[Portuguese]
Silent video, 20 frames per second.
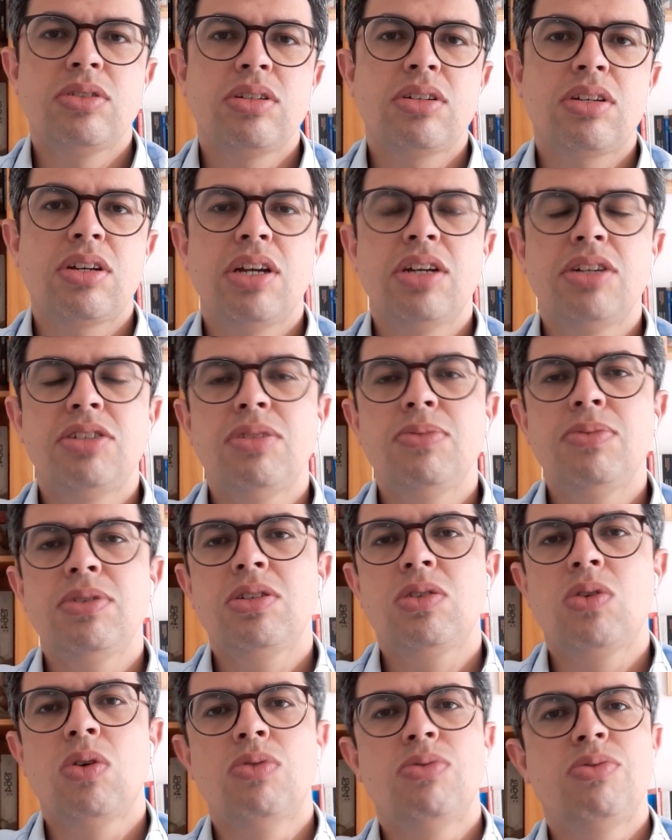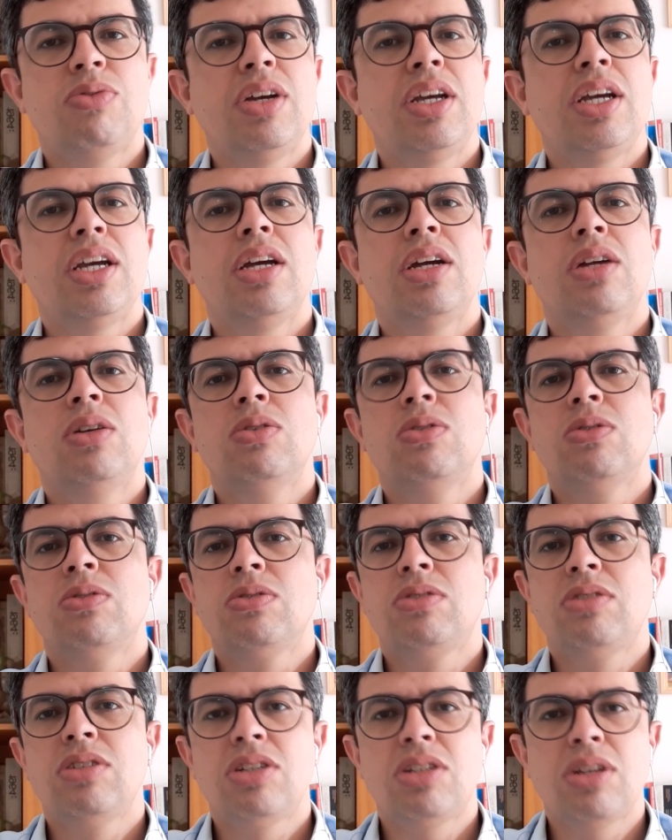entre regime de governo,
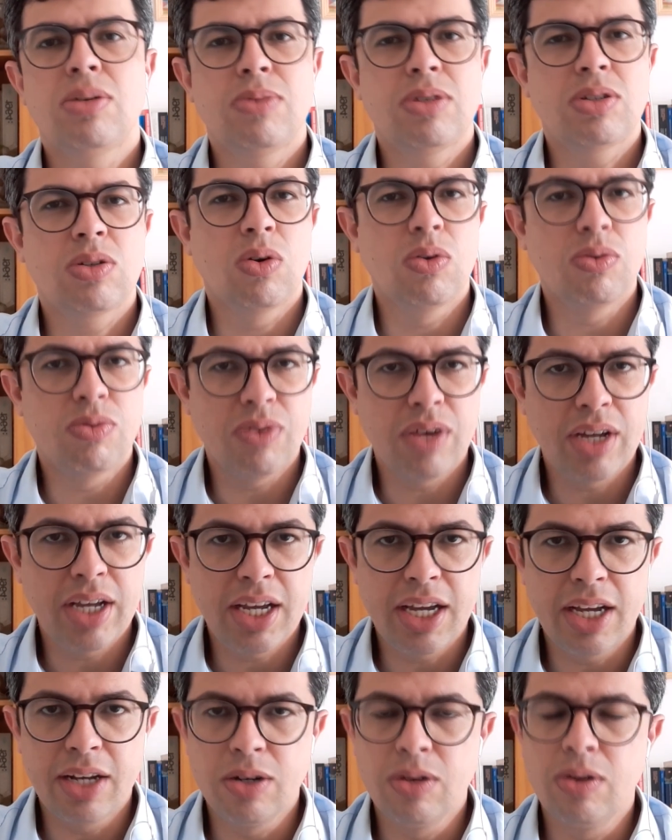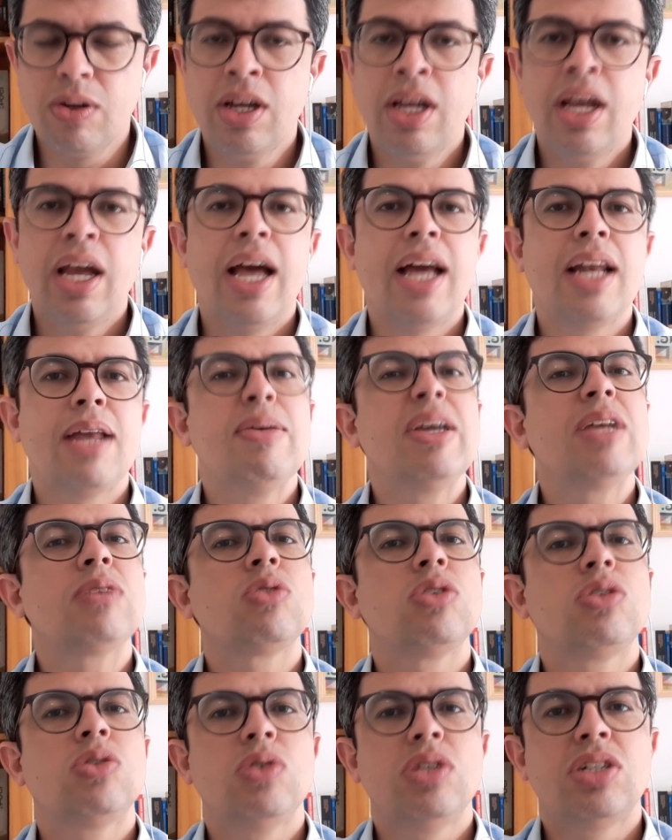sistema de governo,
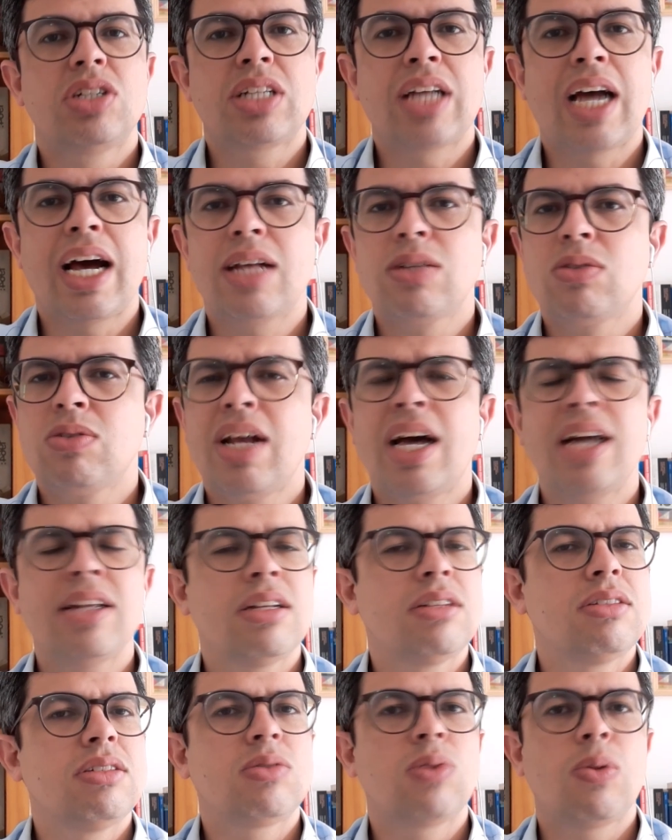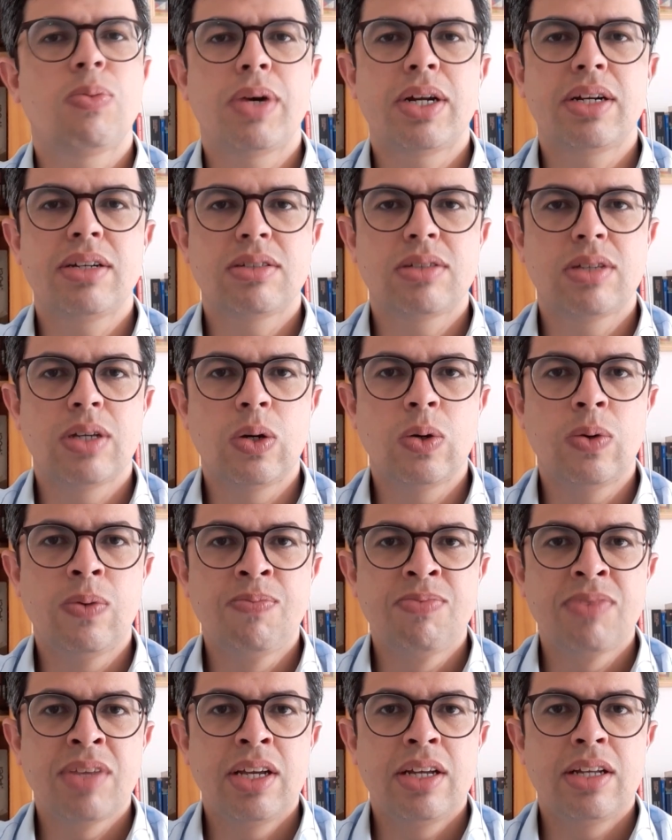elementos do Estado, nada disso apareceu
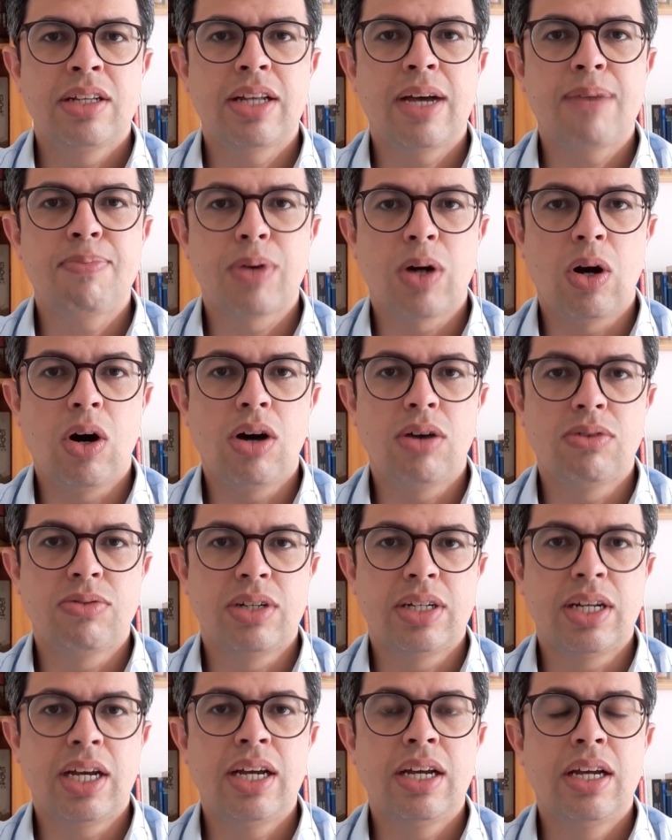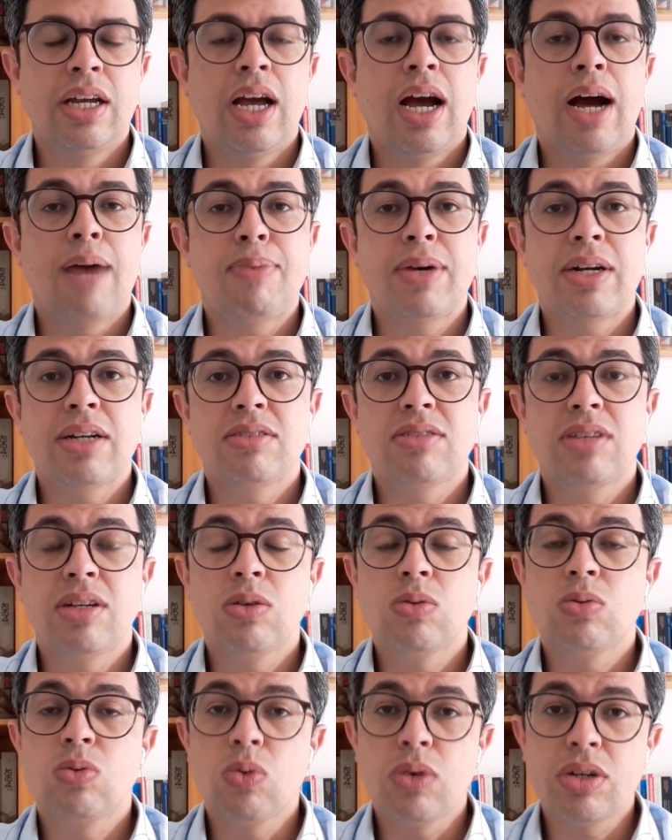na prova. Né?
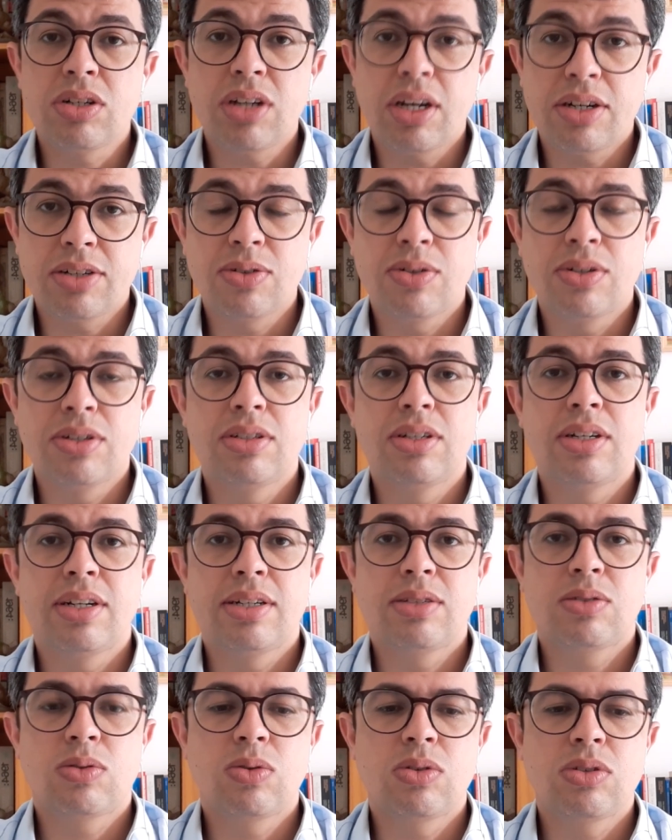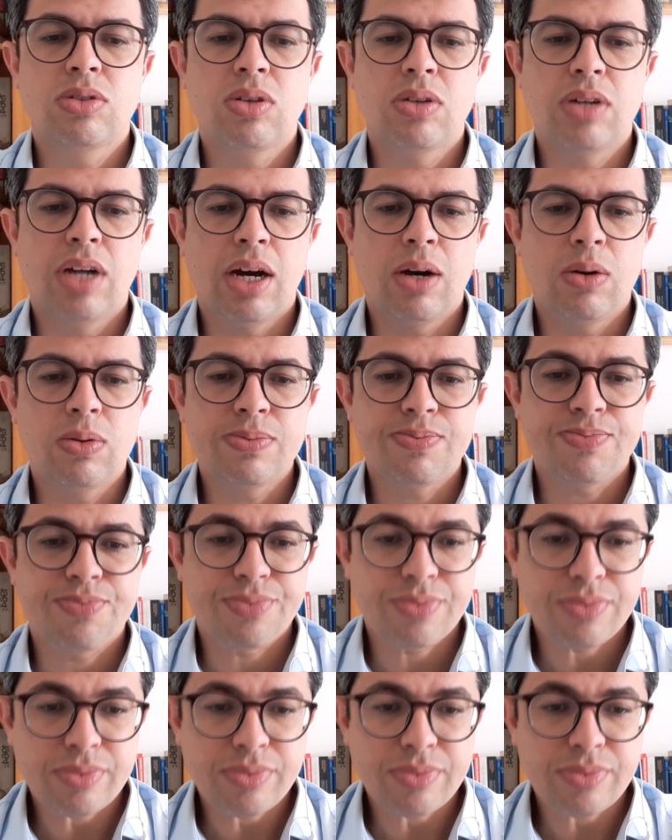Apareceram duas questões de direito constitucional